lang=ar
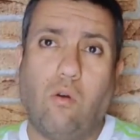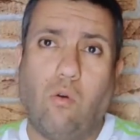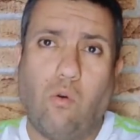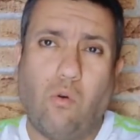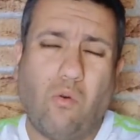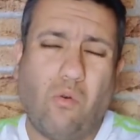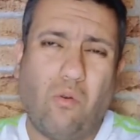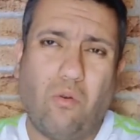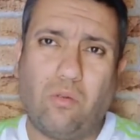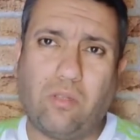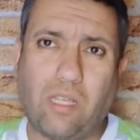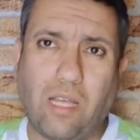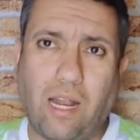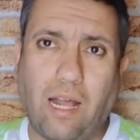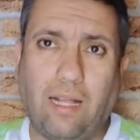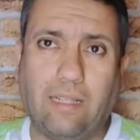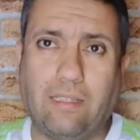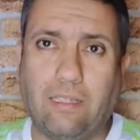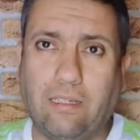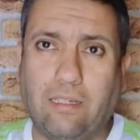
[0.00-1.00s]

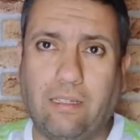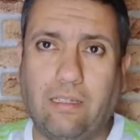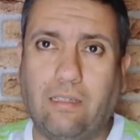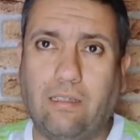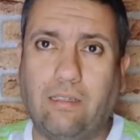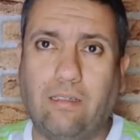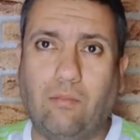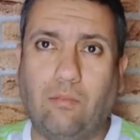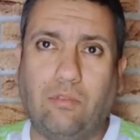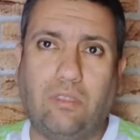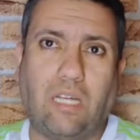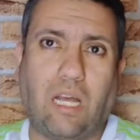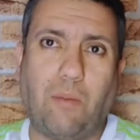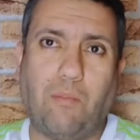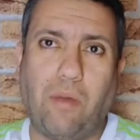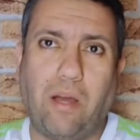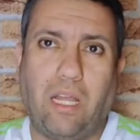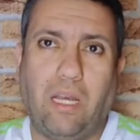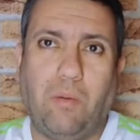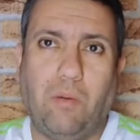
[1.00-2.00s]
وصراحه آه،
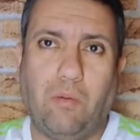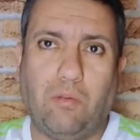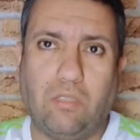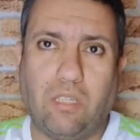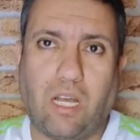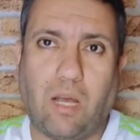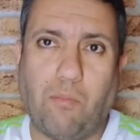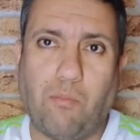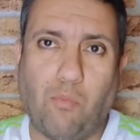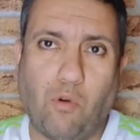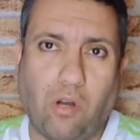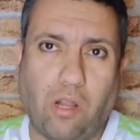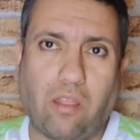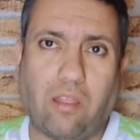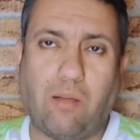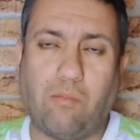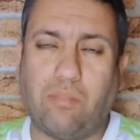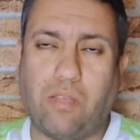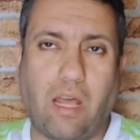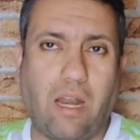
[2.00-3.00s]
منتخب مغربي منتخب
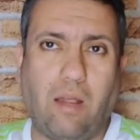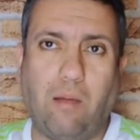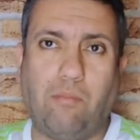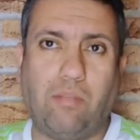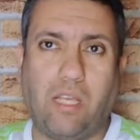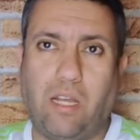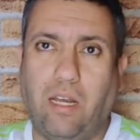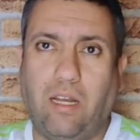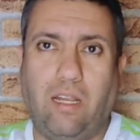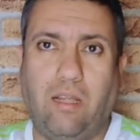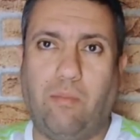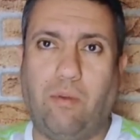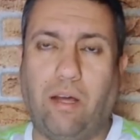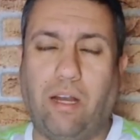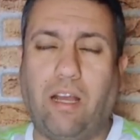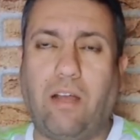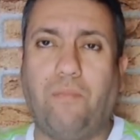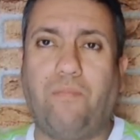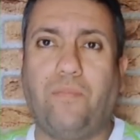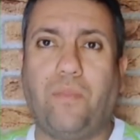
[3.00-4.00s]
منظم بصريح
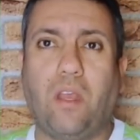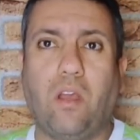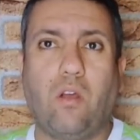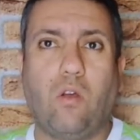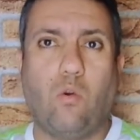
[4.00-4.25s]
العباره